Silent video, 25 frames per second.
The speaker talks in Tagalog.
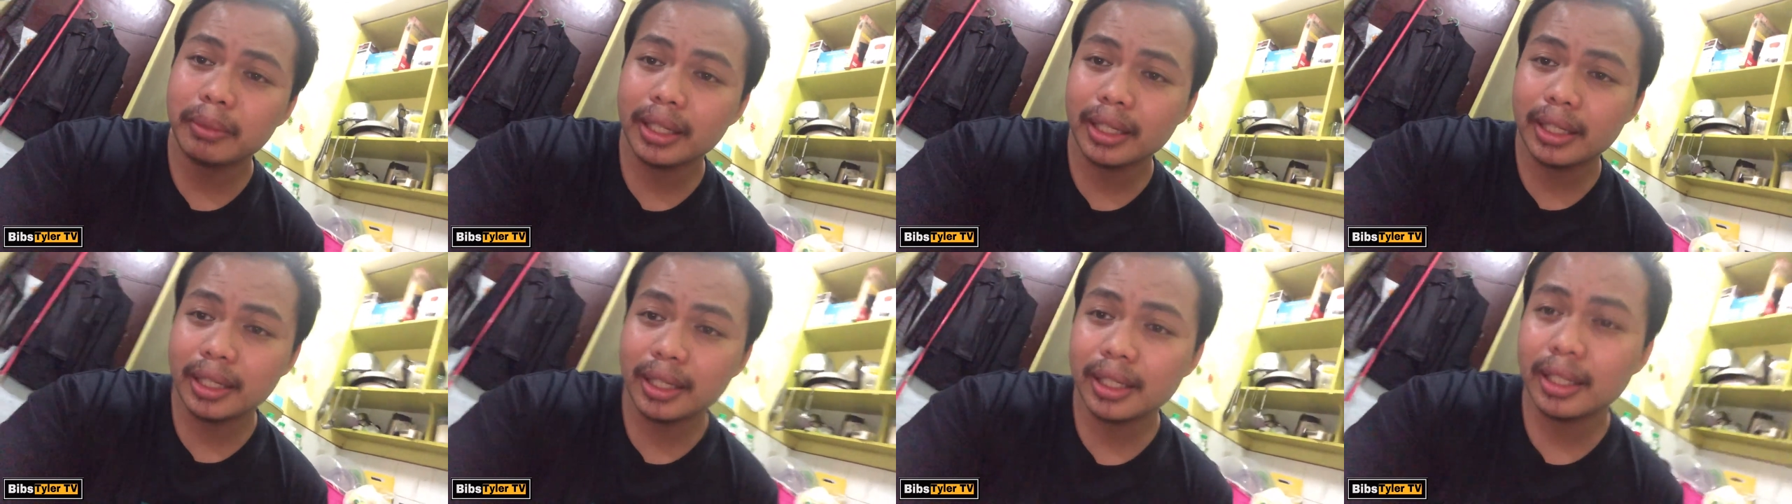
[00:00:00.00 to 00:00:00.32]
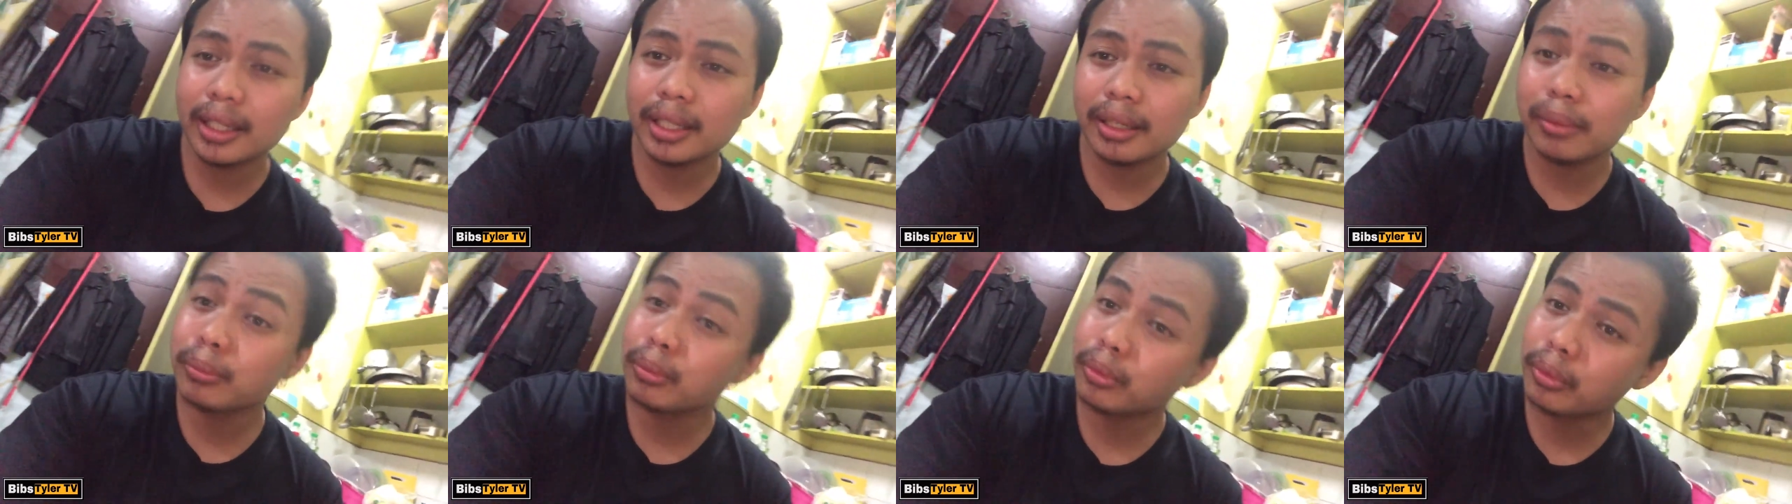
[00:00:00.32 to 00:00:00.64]
mga
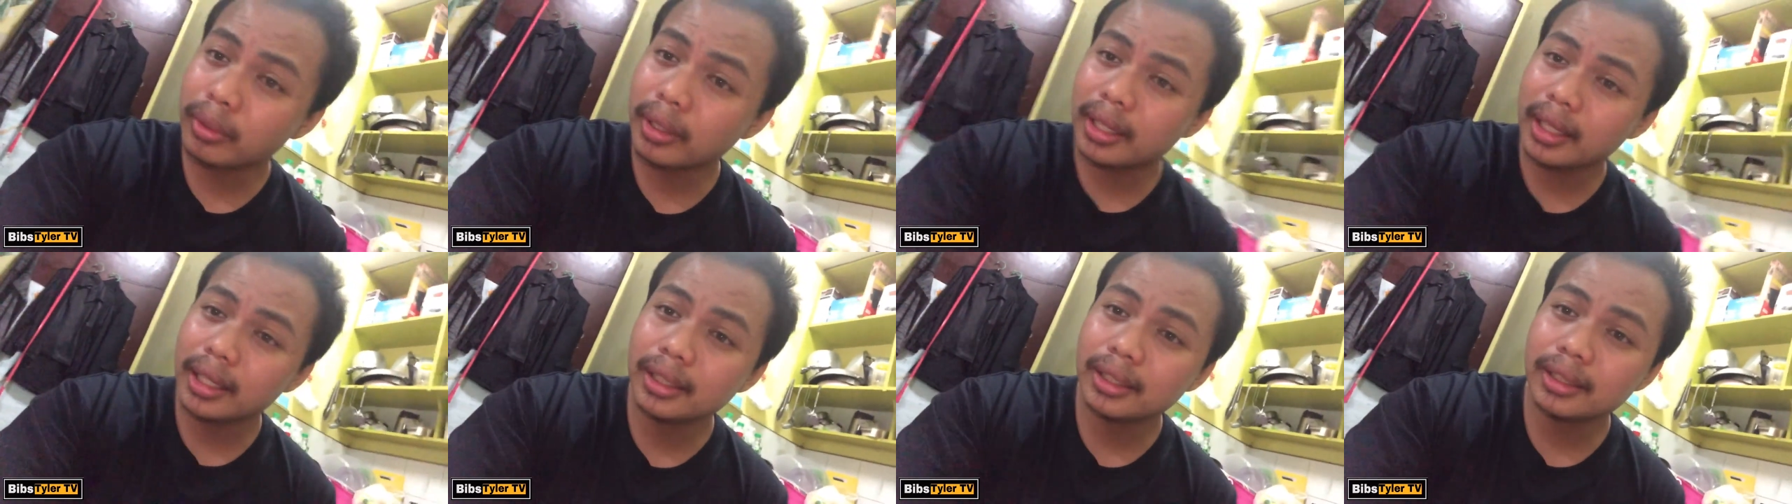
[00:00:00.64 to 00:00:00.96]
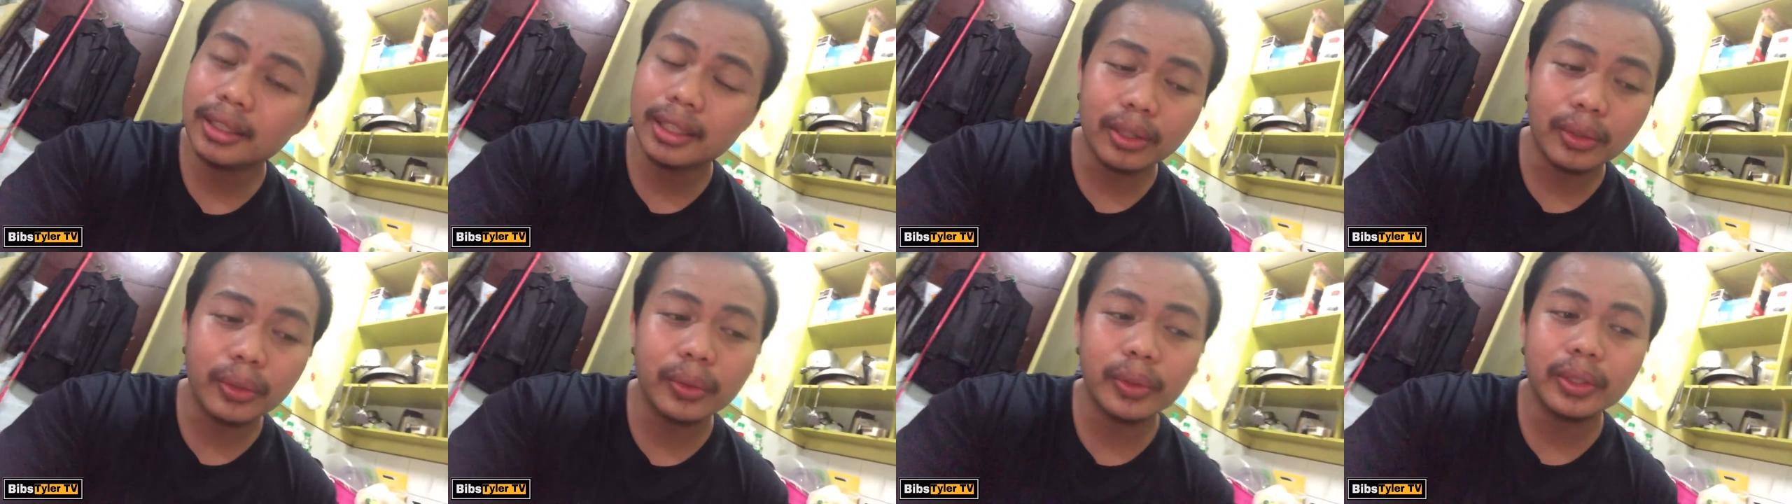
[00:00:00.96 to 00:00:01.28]
buwan,
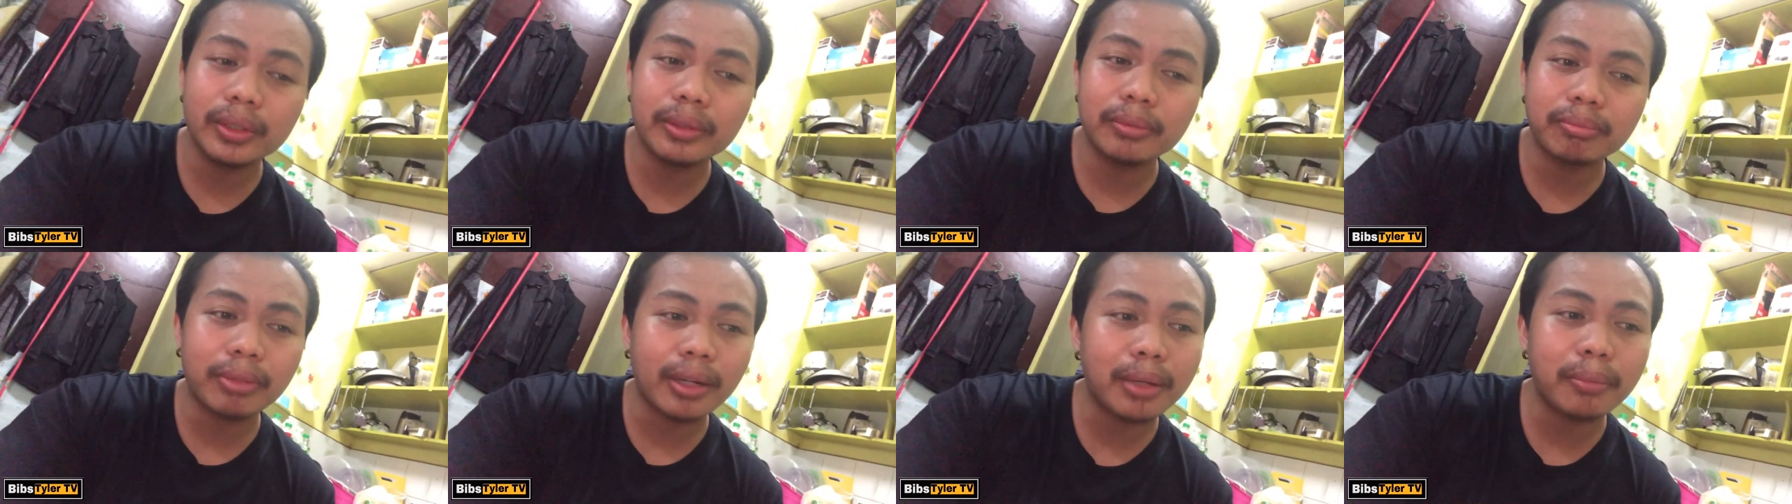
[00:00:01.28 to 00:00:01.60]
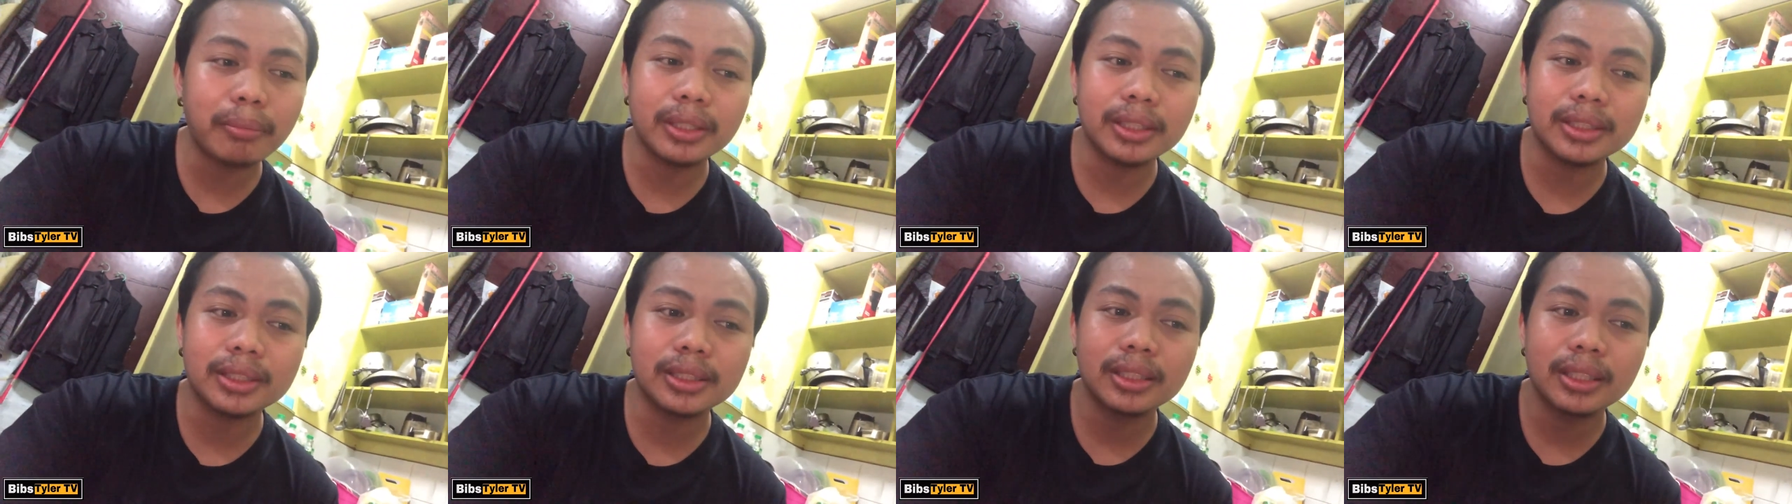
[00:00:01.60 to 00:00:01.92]
taon,
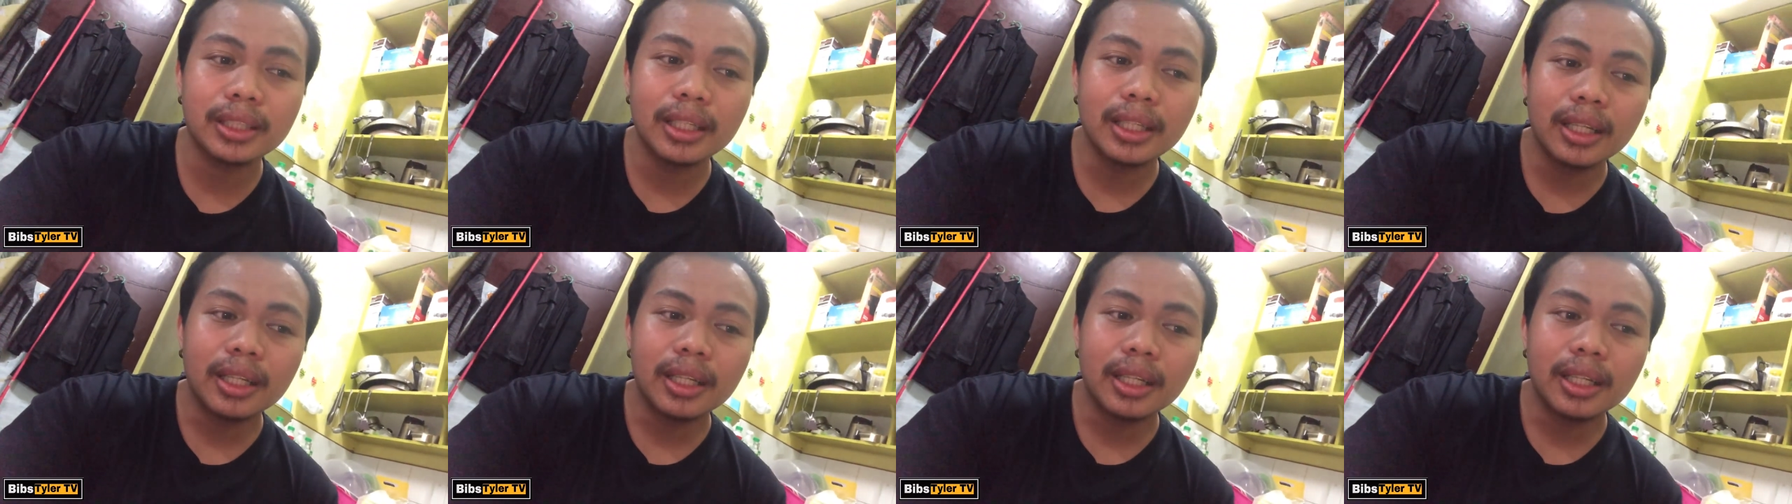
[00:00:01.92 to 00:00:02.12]
promise.